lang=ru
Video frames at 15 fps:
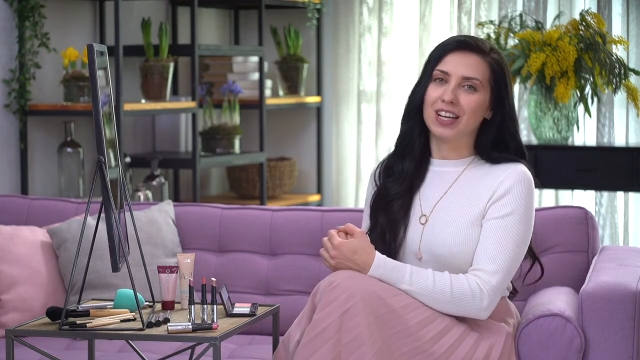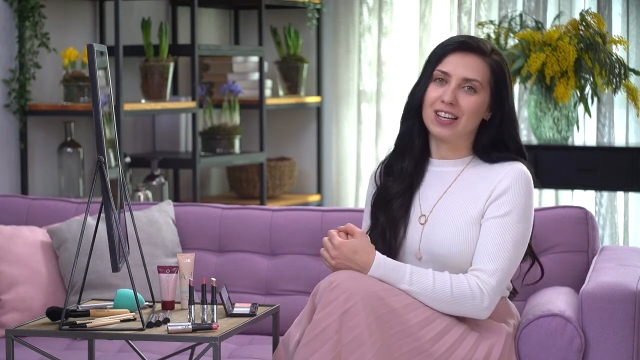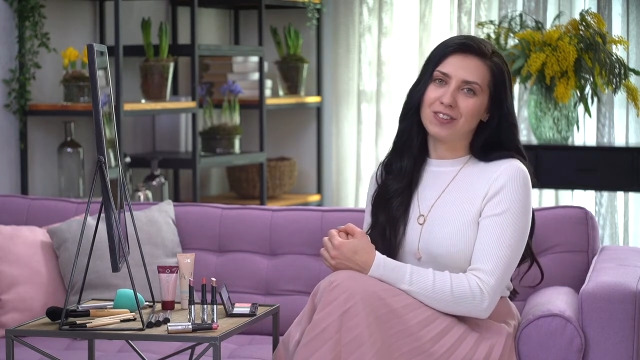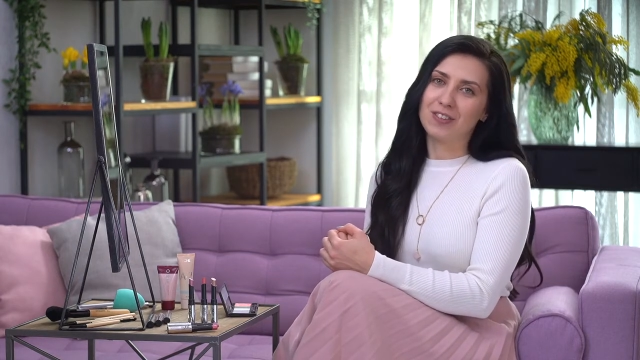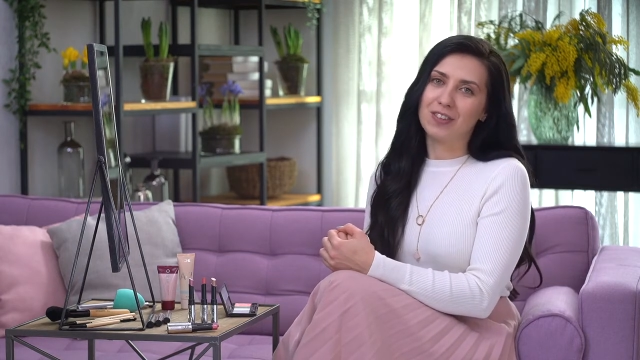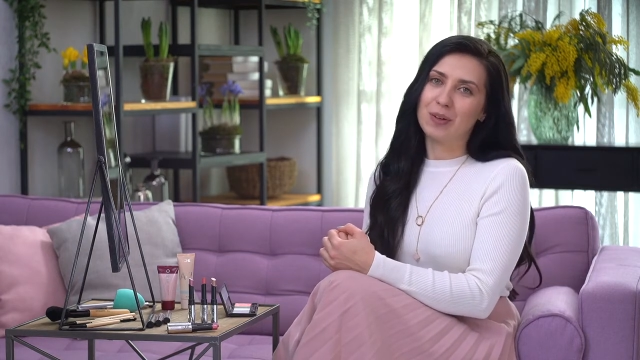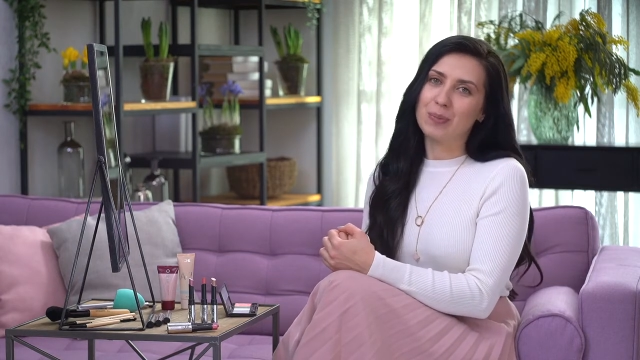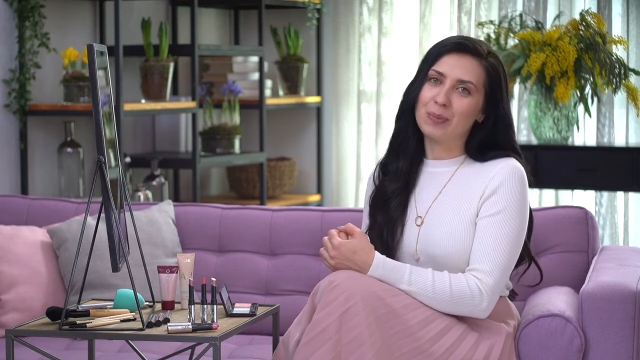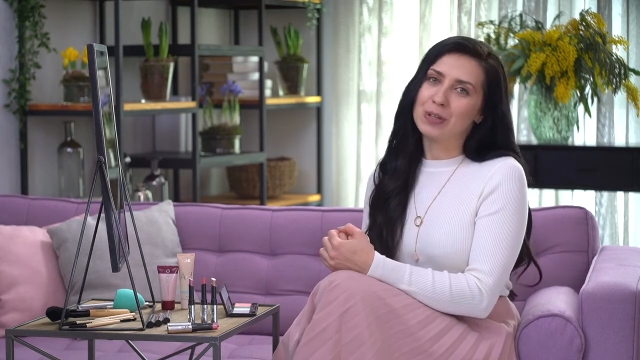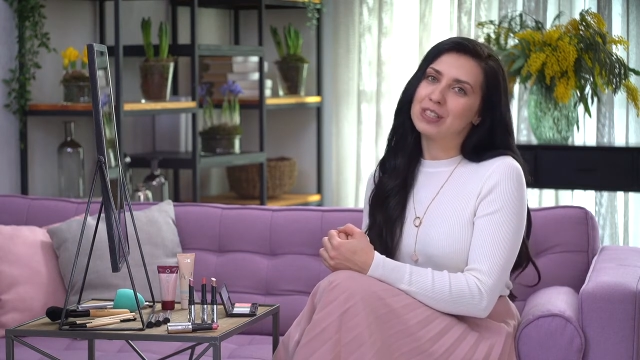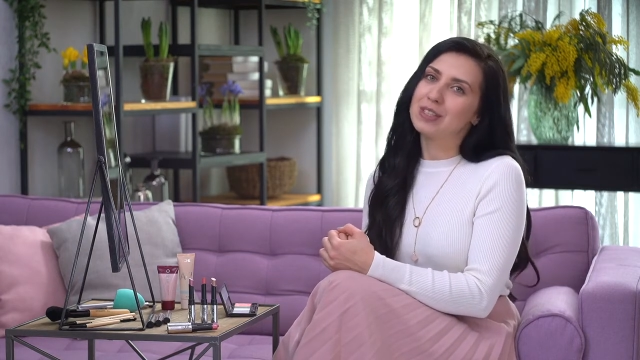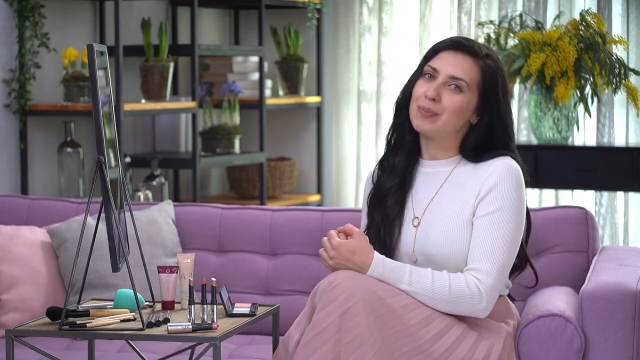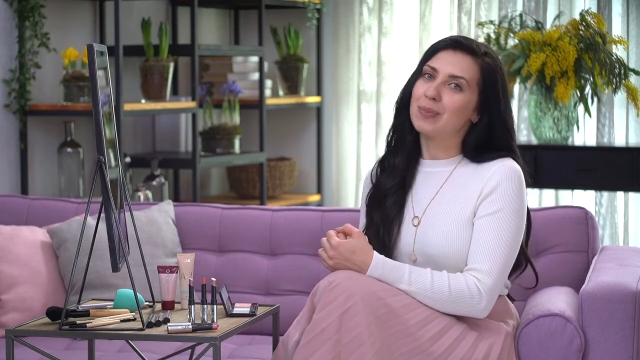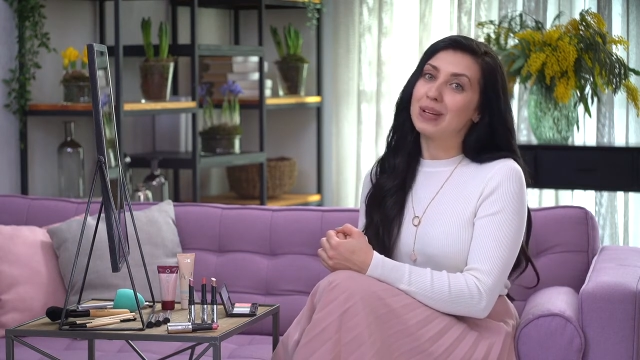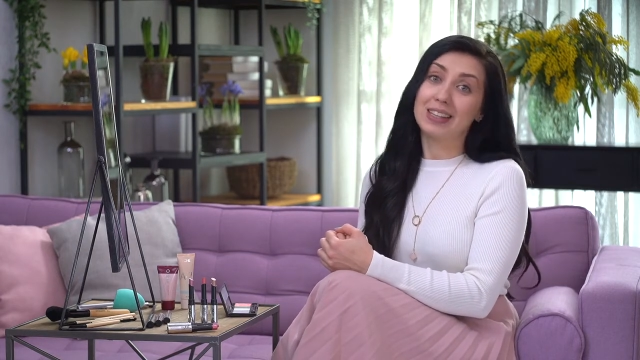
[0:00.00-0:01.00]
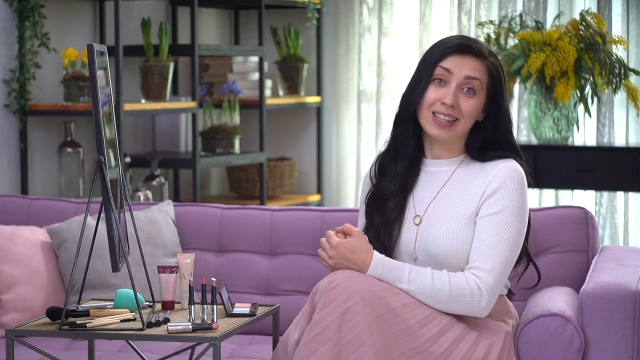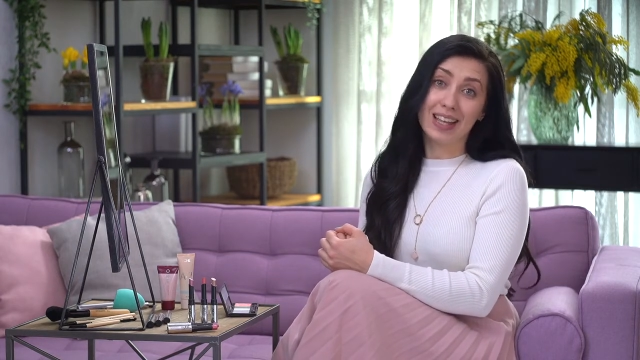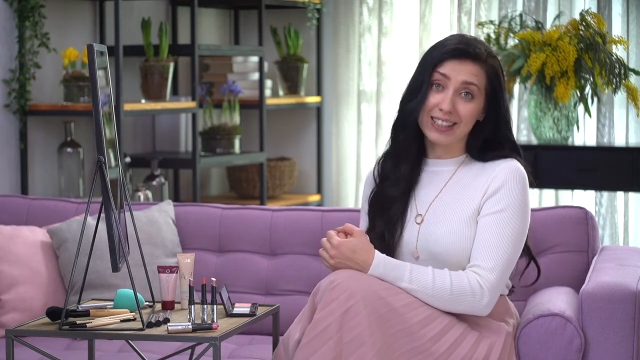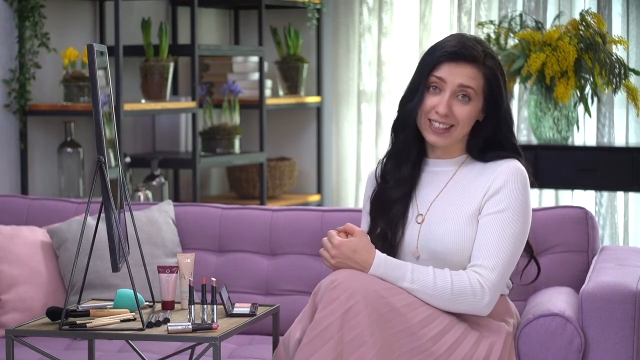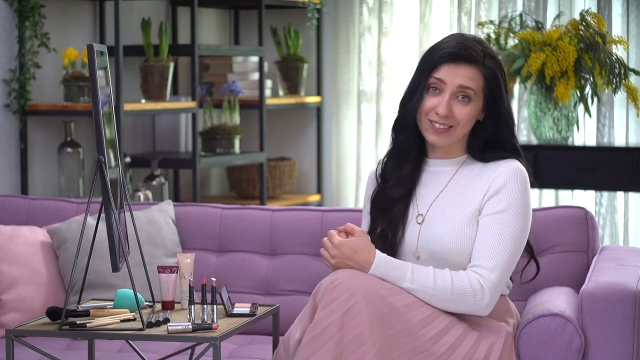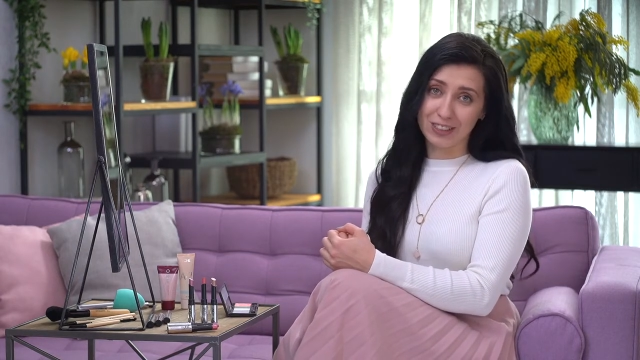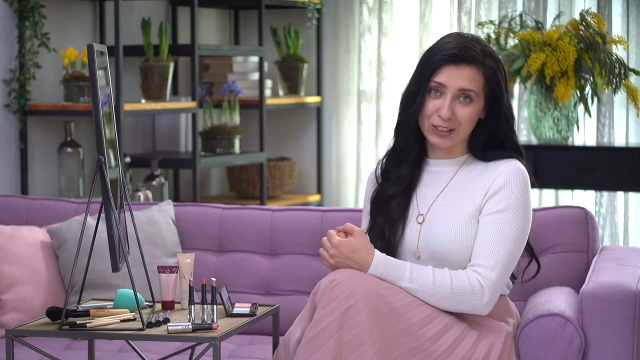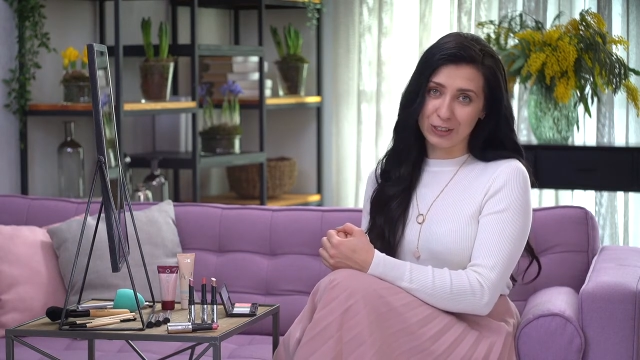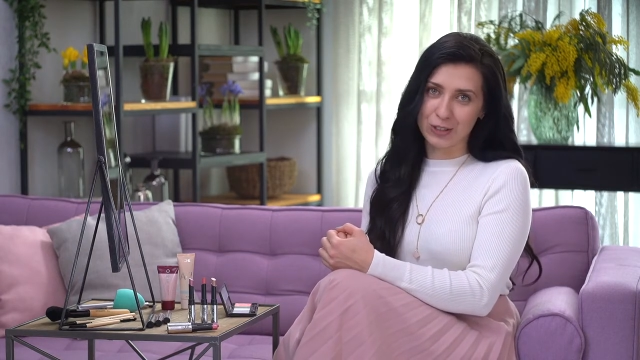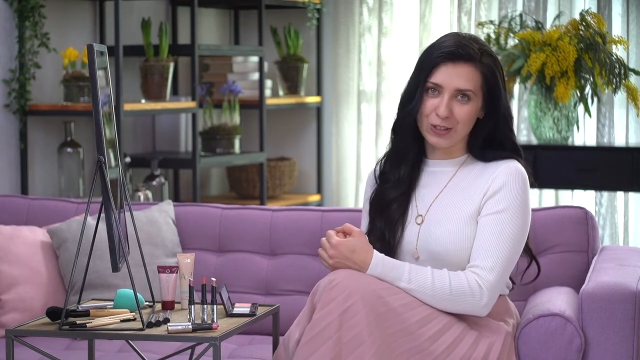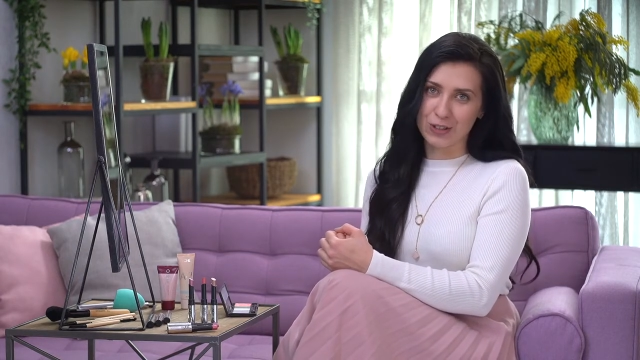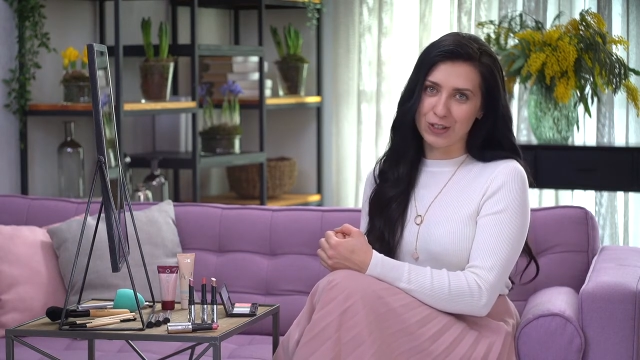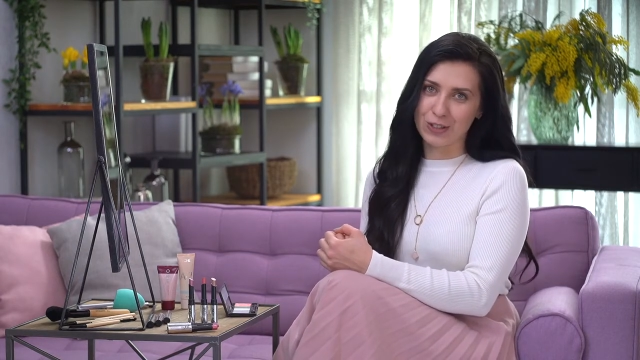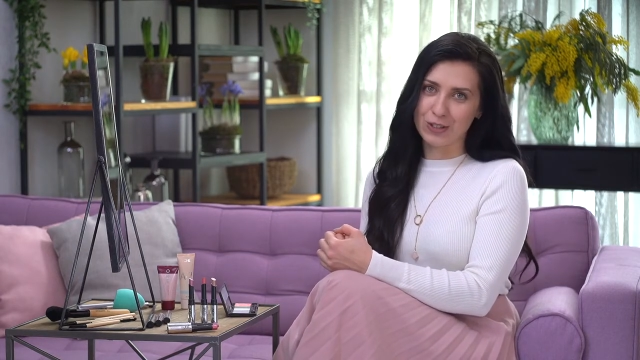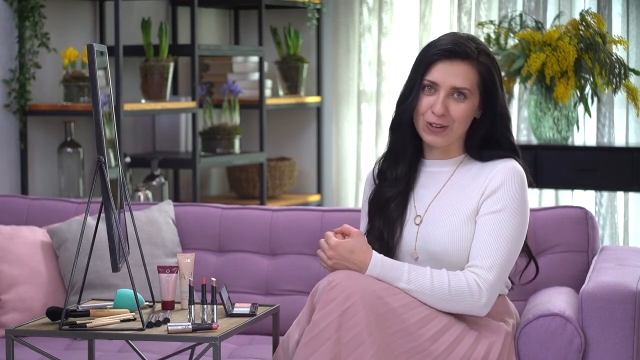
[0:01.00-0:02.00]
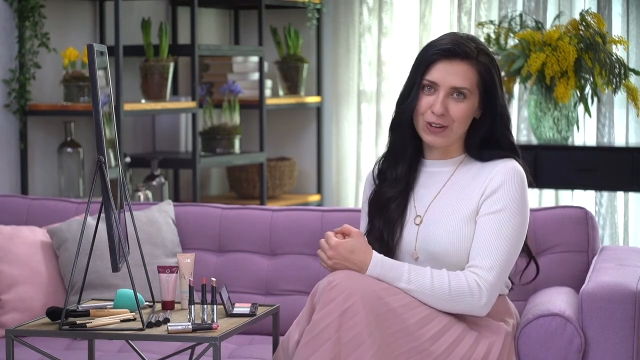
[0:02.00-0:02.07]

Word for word: Арифлейм просто подталкивает кружить